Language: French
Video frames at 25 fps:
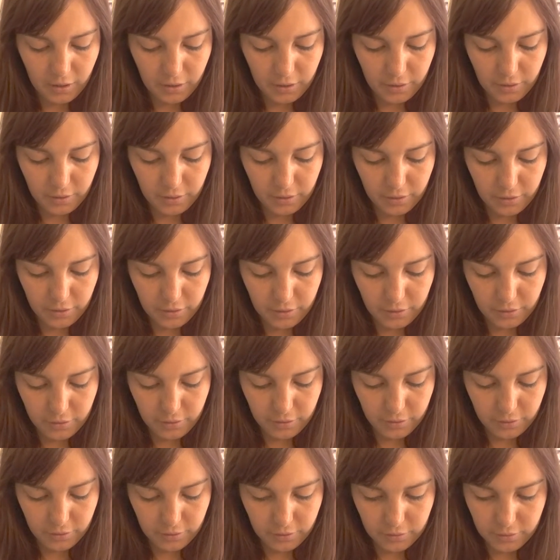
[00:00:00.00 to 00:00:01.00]

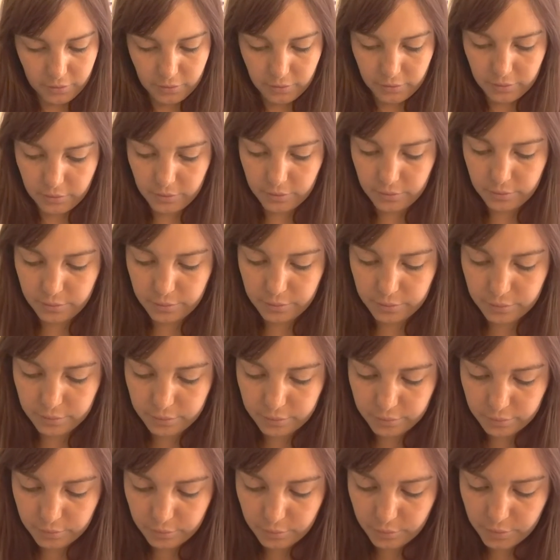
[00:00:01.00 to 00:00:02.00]
euh,
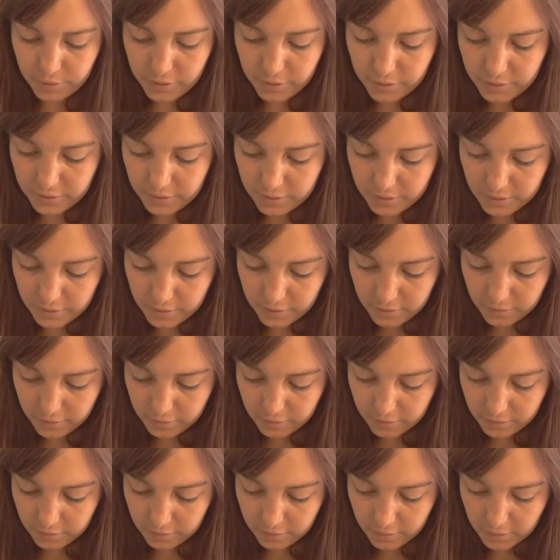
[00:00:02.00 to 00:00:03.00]
lui, il dit.
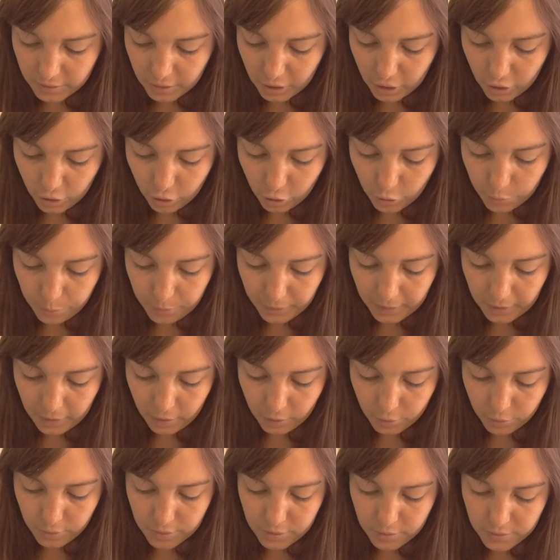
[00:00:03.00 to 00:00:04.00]
Euh, Opérer
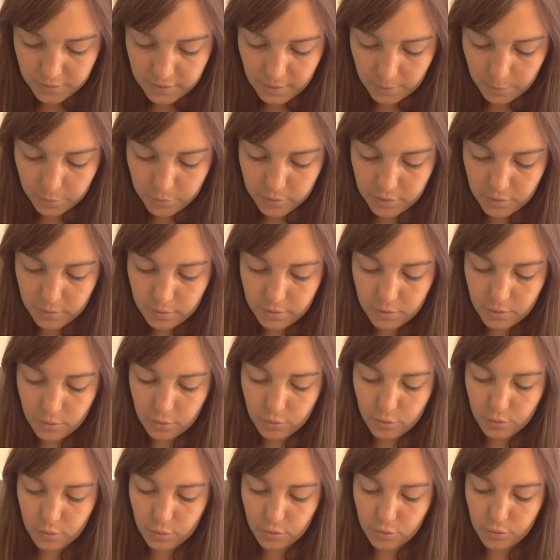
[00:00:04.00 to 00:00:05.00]
l'angoisse dans sa
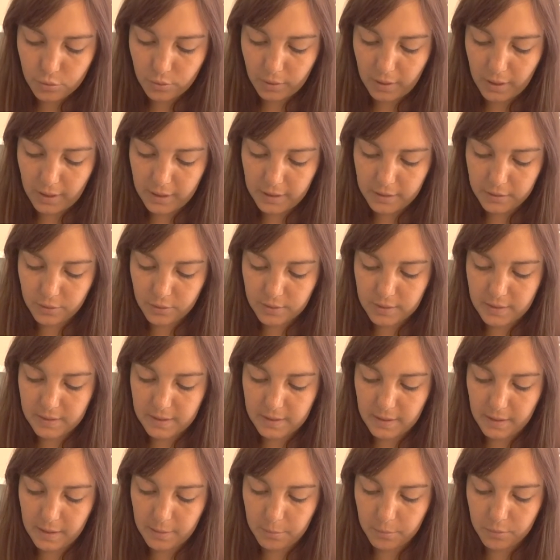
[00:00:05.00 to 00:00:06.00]
position structurale et dans
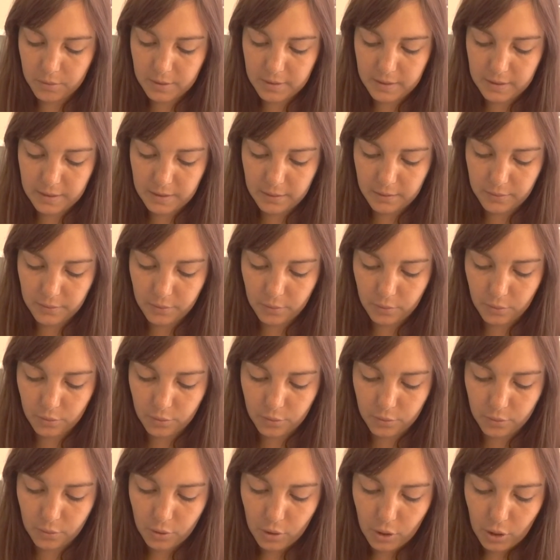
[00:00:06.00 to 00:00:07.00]
ses éléments signifiants
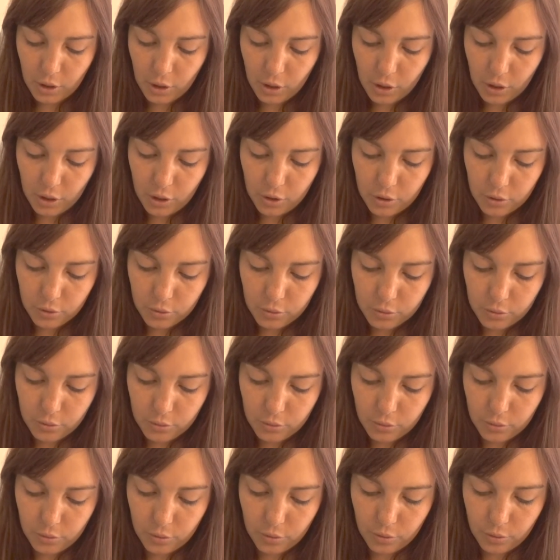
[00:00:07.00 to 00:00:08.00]

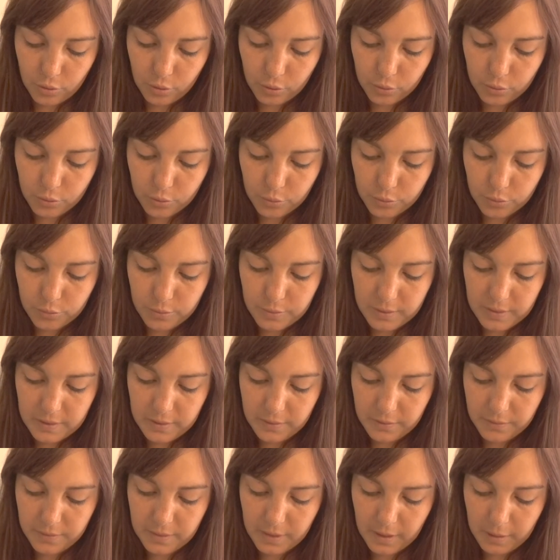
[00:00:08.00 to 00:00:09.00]
le,
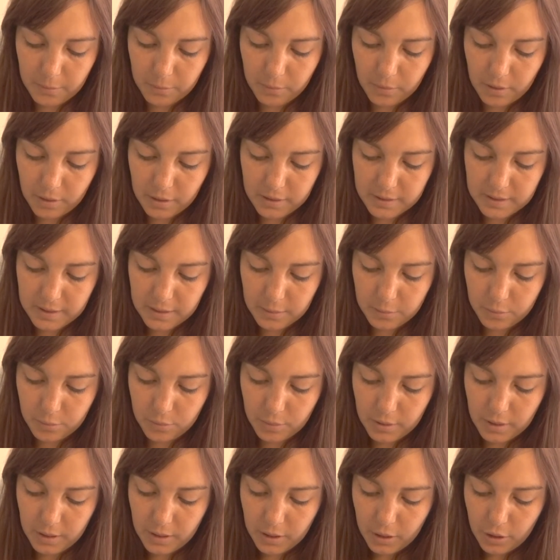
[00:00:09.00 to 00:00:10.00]
conduisit finalement à
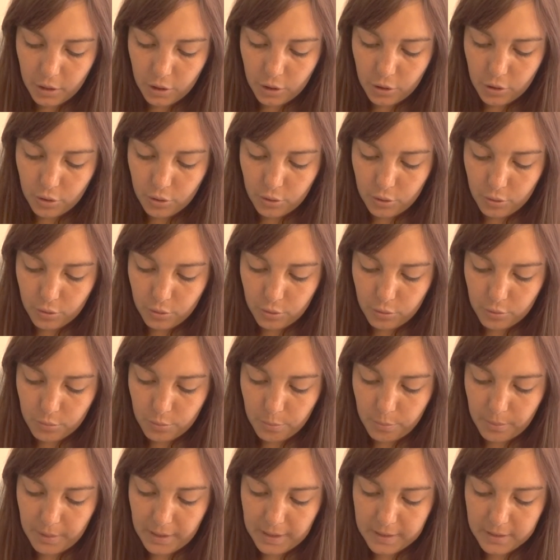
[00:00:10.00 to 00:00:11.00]
attribuer une
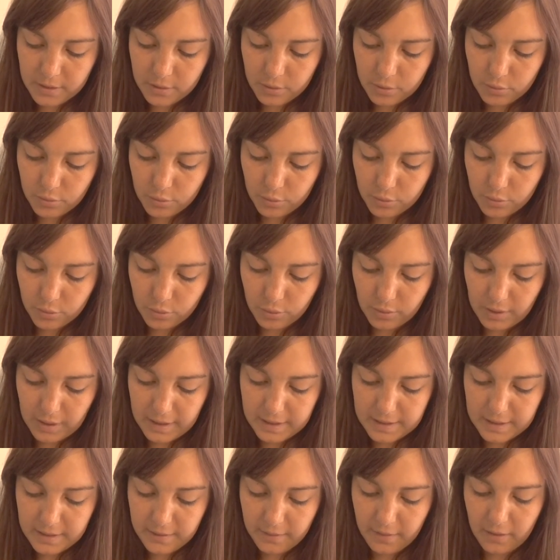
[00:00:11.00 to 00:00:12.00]
place toute
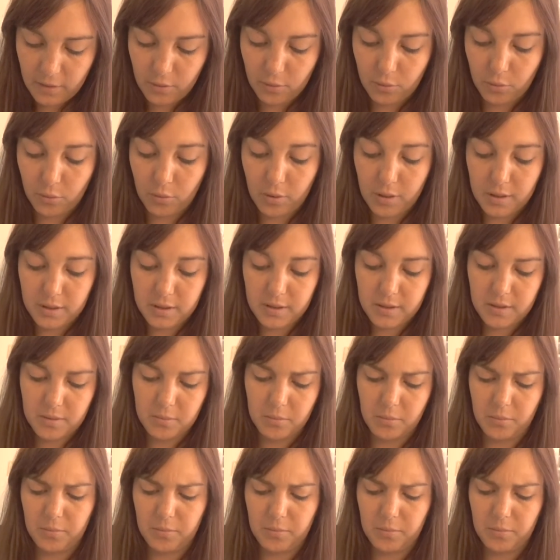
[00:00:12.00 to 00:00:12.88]
relative à l'angoisse.